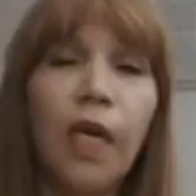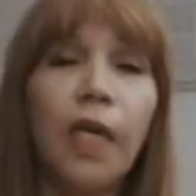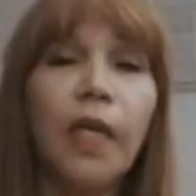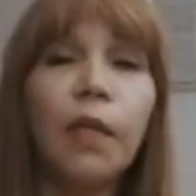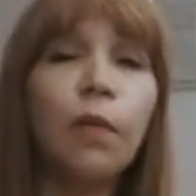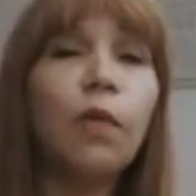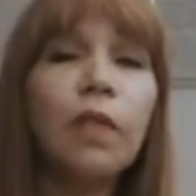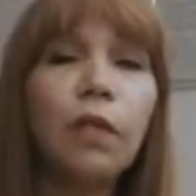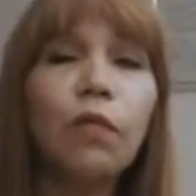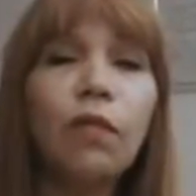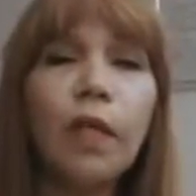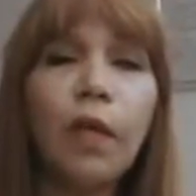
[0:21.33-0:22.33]
Estamos
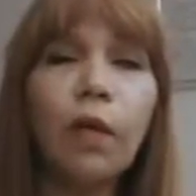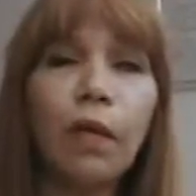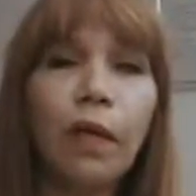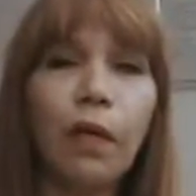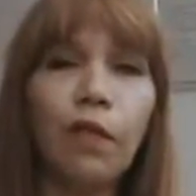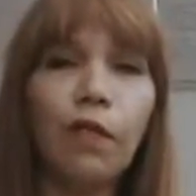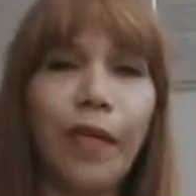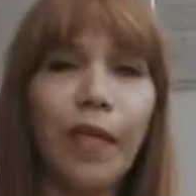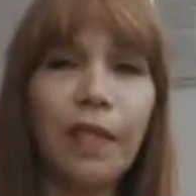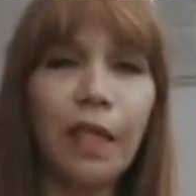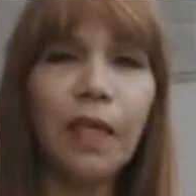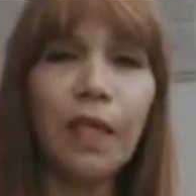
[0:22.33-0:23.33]
haciendo un ciclo de
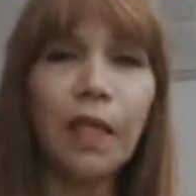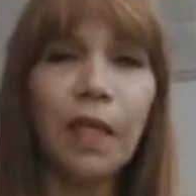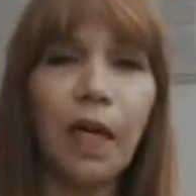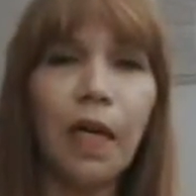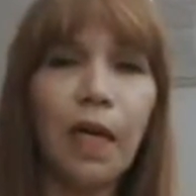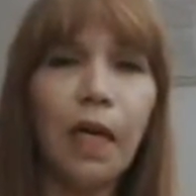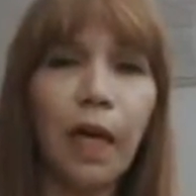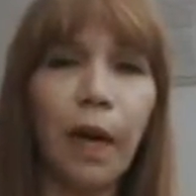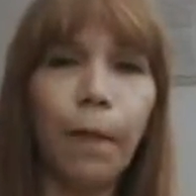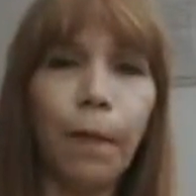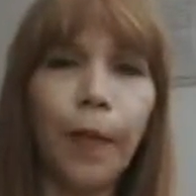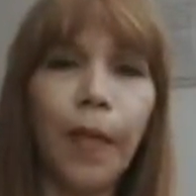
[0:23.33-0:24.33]
conferencias y de charlas acá,